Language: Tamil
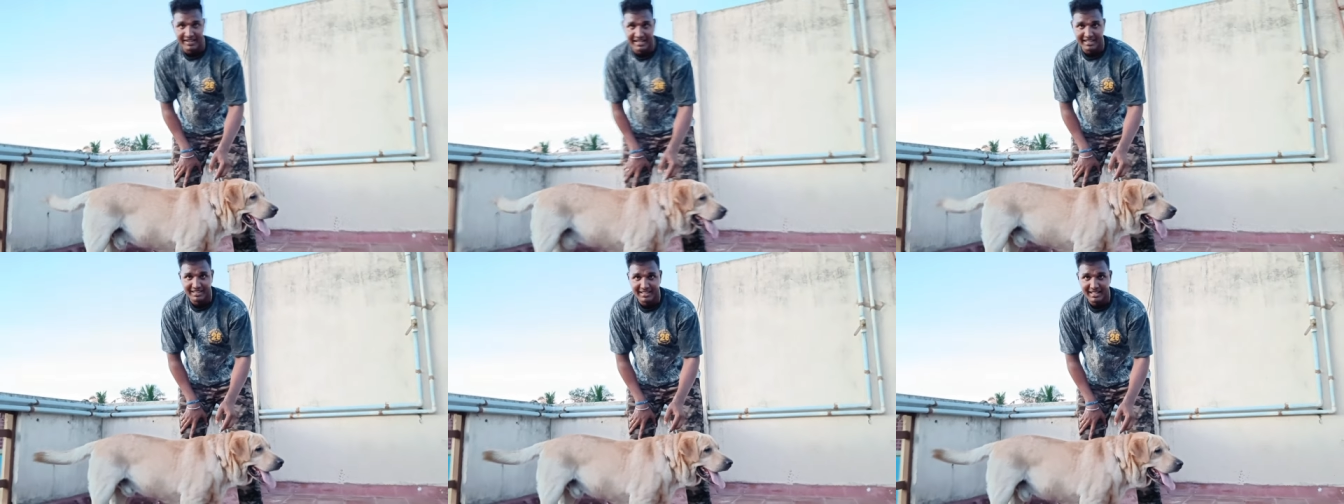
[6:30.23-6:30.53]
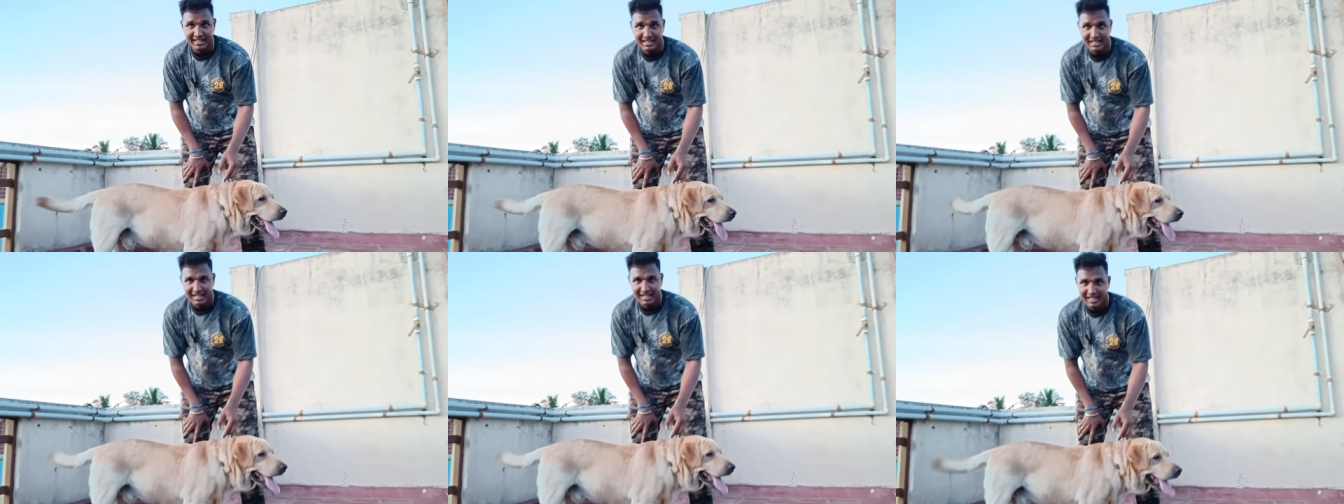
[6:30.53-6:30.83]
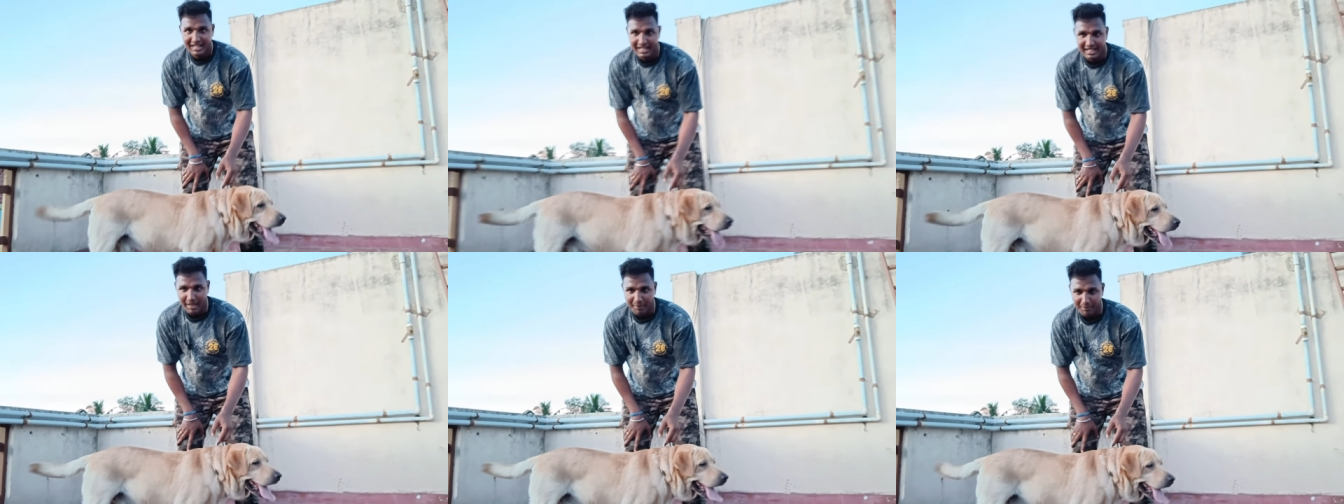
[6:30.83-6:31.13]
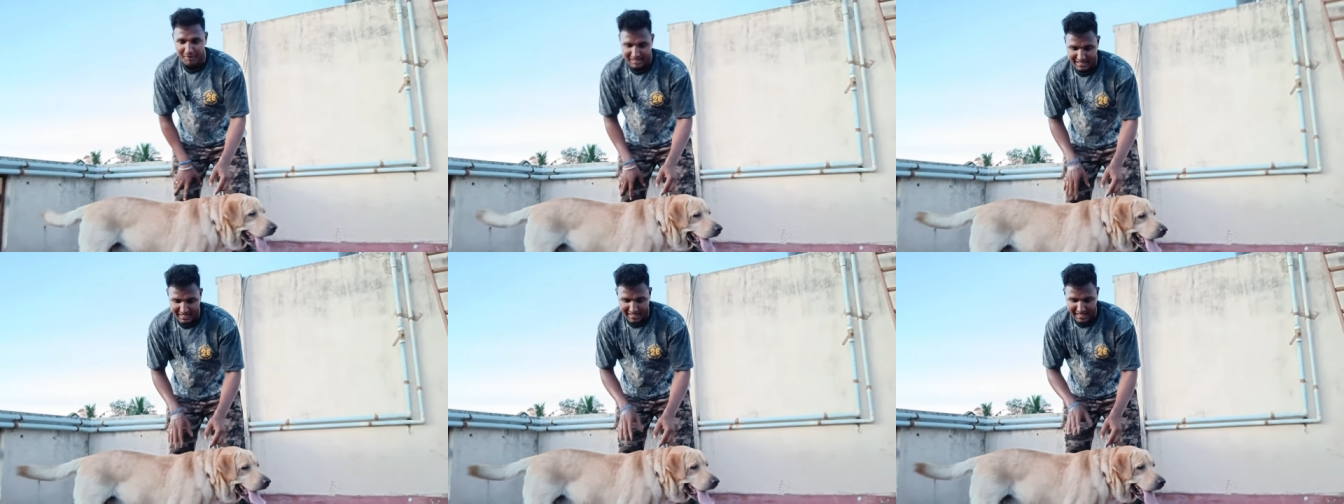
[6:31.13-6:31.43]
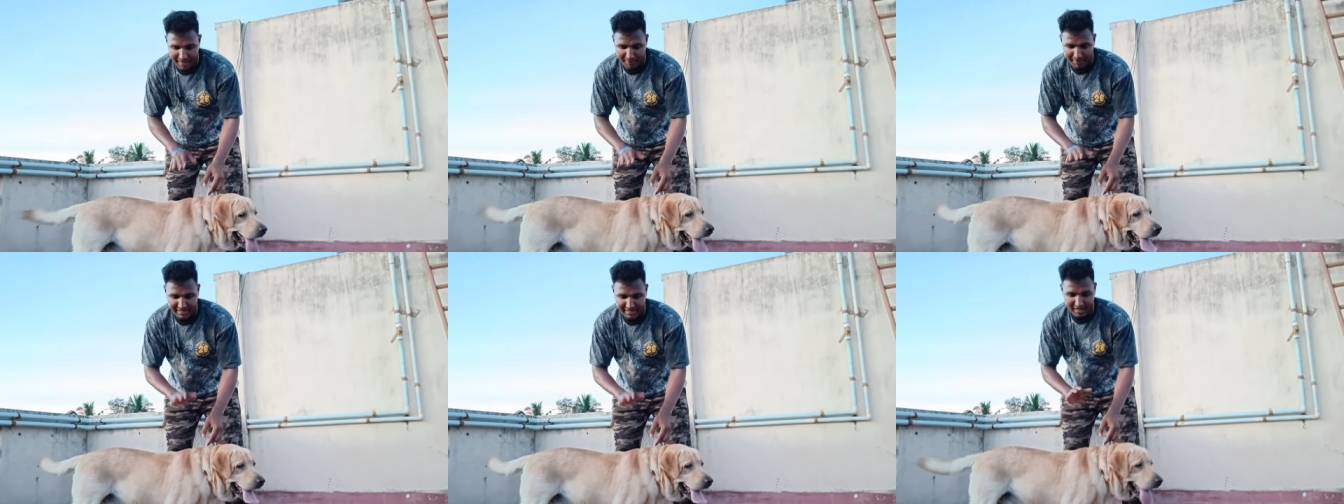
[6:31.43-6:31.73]
பார்க்க வேண்டியது
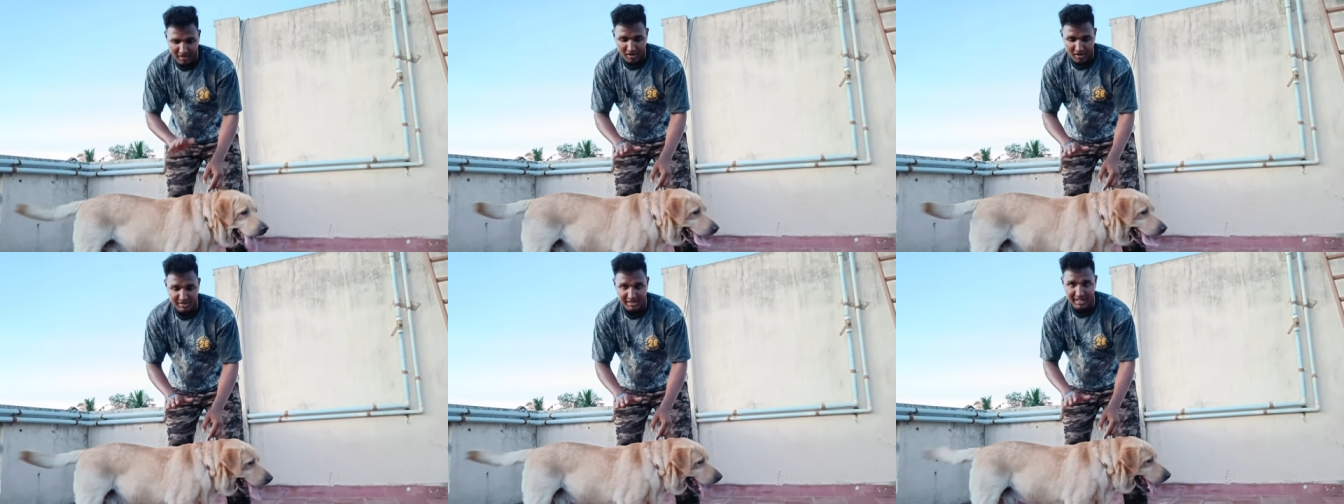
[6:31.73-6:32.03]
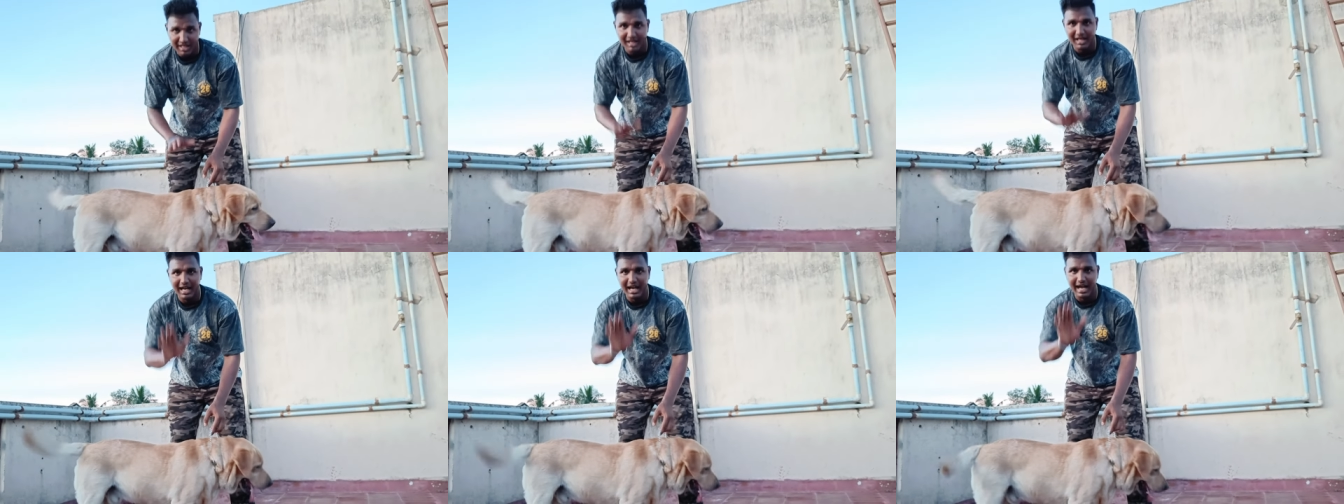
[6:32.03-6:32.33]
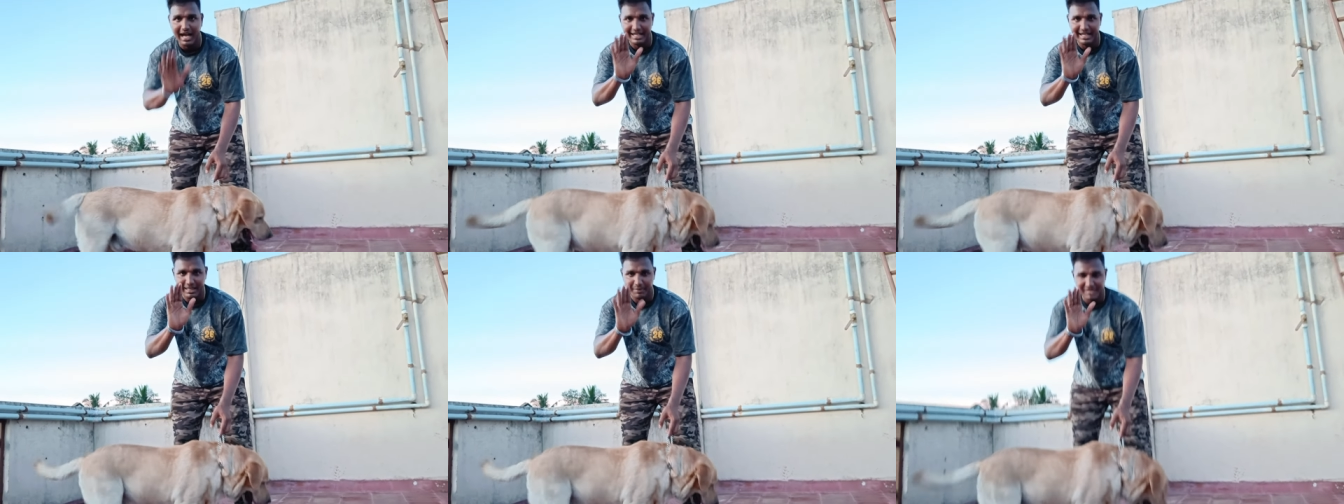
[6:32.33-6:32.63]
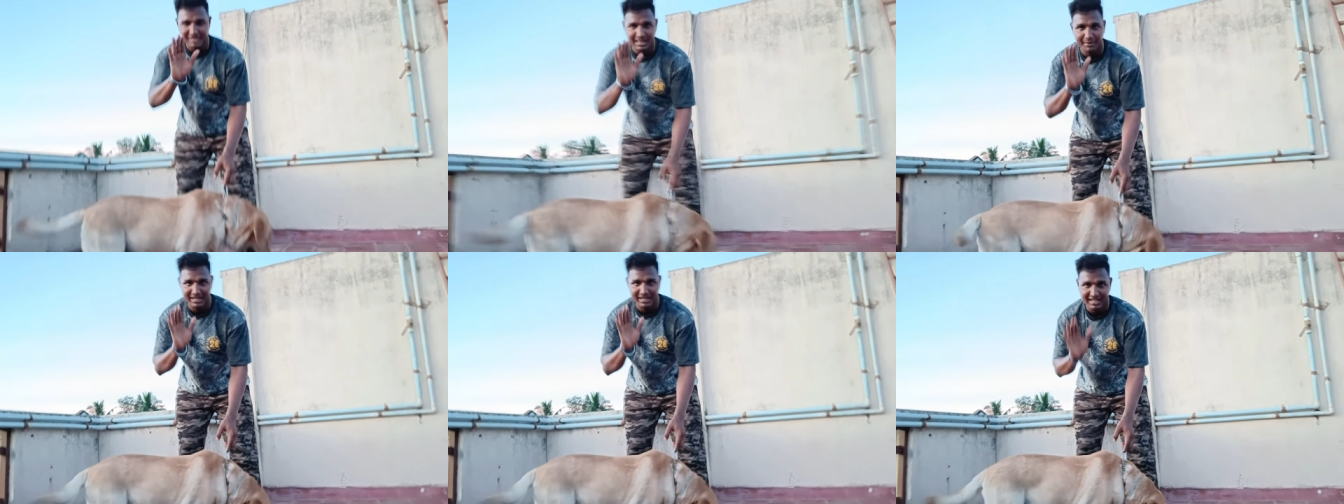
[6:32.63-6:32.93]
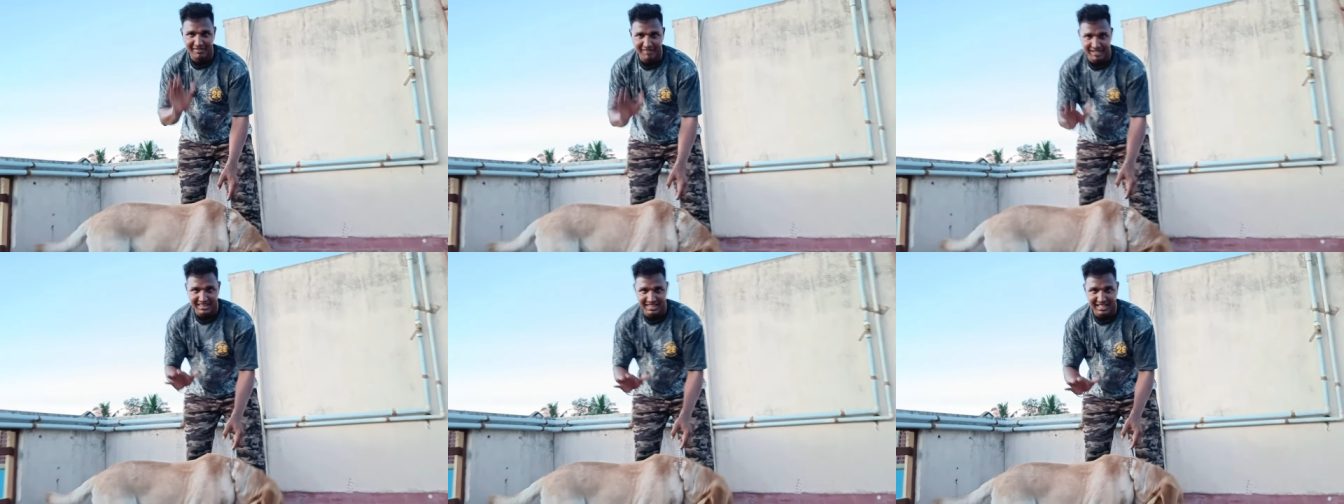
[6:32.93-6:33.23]
நம்மளது எல்லாமே இந்த ராக்ஸ் தான் ஹண்ட்ரட் பர்சன்ட்
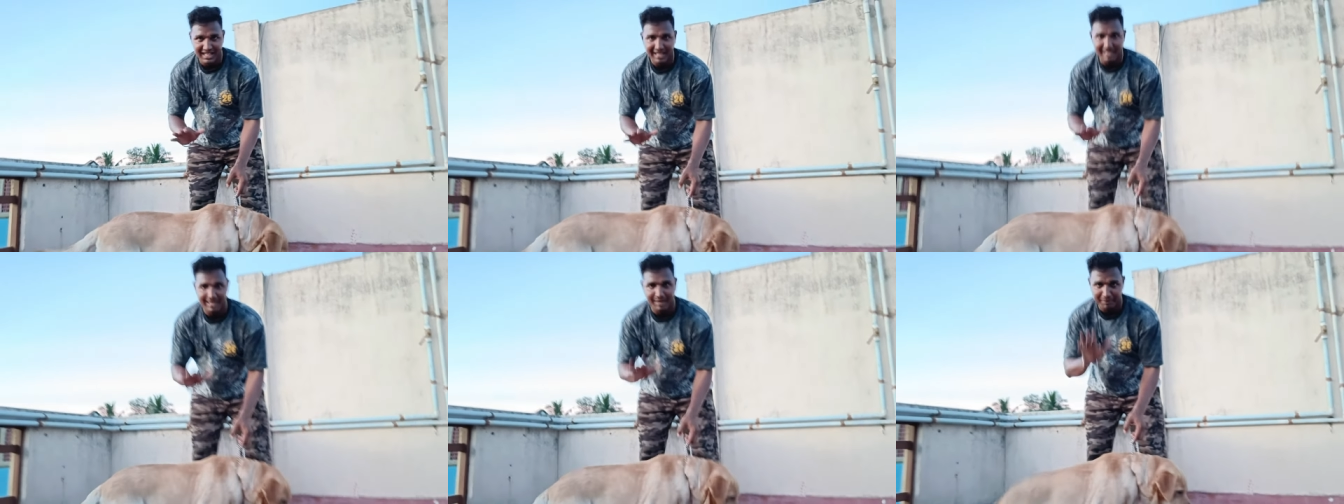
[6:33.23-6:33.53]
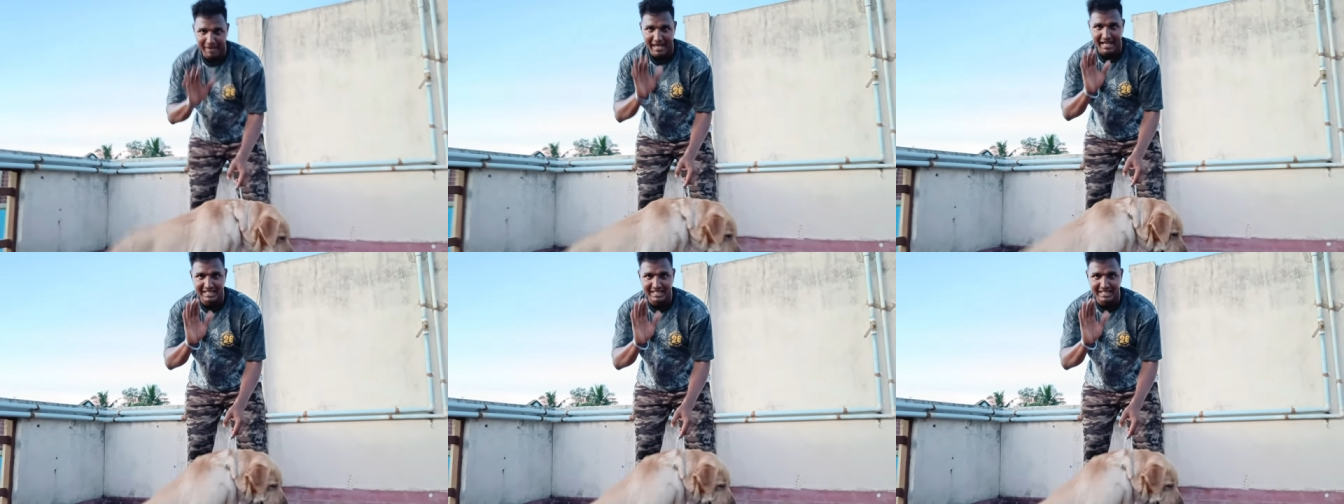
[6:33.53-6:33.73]
நம்ம வந்தா